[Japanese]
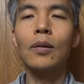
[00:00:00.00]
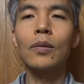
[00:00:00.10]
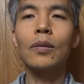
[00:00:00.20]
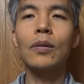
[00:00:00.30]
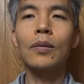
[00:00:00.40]

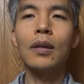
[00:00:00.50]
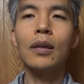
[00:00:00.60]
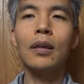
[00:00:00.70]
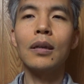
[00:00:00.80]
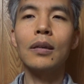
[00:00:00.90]
本当
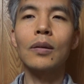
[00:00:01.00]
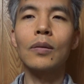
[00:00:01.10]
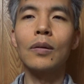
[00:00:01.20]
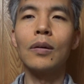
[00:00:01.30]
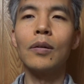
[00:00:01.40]
にそ
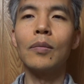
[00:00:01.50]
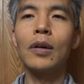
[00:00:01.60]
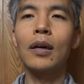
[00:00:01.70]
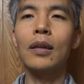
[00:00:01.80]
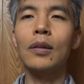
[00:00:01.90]
の
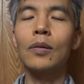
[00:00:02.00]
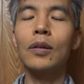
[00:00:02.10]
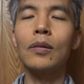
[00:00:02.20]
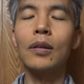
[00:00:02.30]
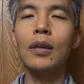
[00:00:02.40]
まあ一
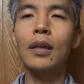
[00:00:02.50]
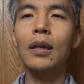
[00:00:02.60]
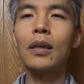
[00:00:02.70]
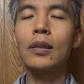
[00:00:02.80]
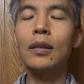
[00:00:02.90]
人の人
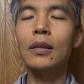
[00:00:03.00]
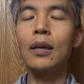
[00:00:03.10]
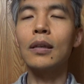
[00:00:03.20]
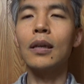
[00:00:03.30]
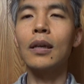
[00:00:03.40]
間
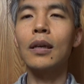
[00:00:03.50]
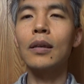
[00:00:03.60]
対人